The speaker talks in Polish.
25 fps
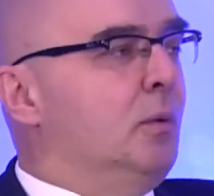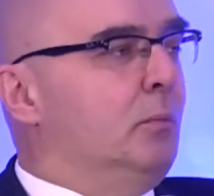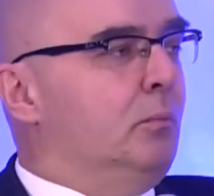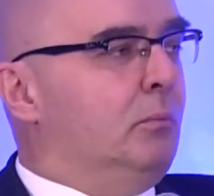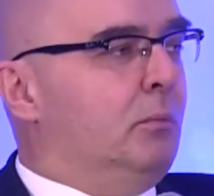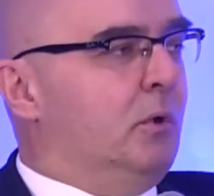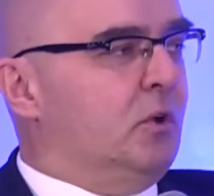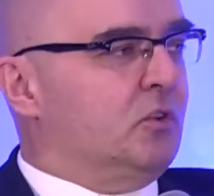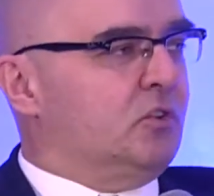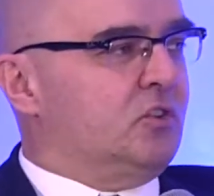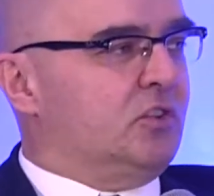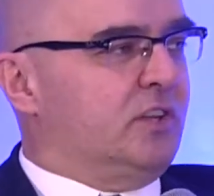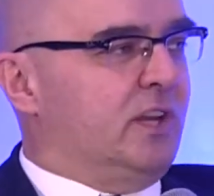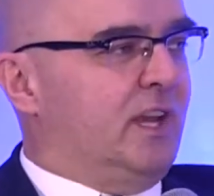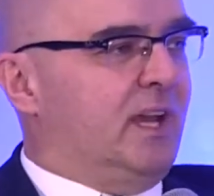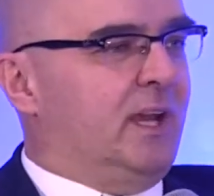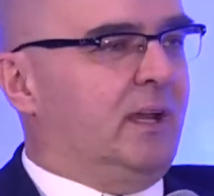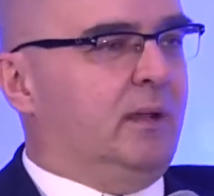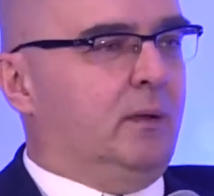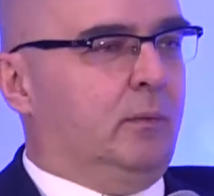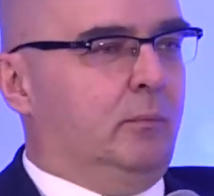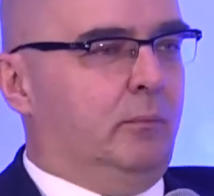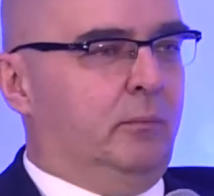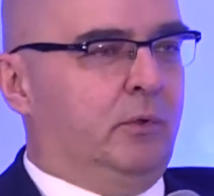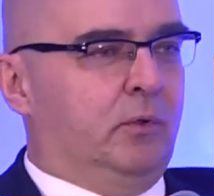
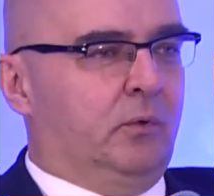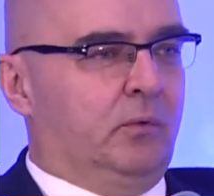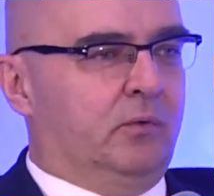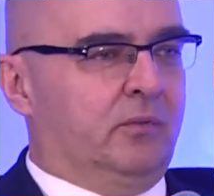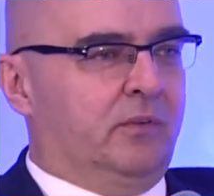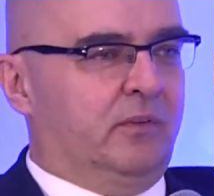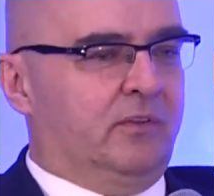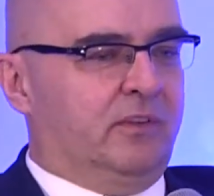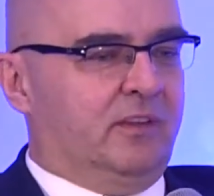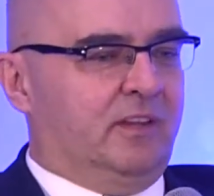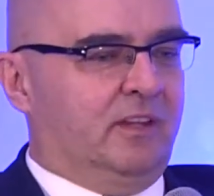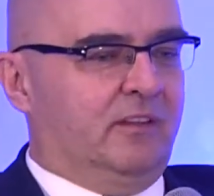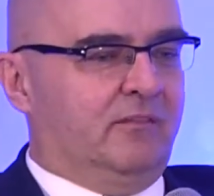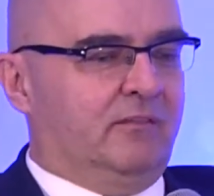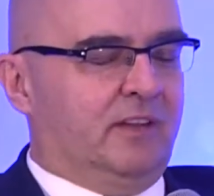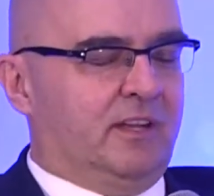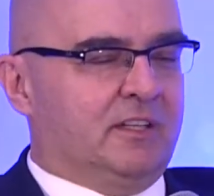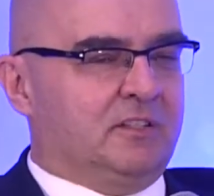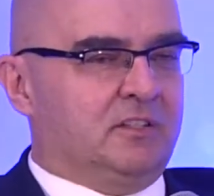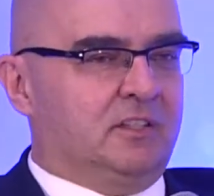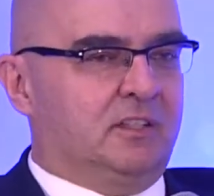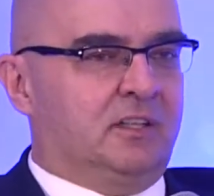można by uzyskiwać.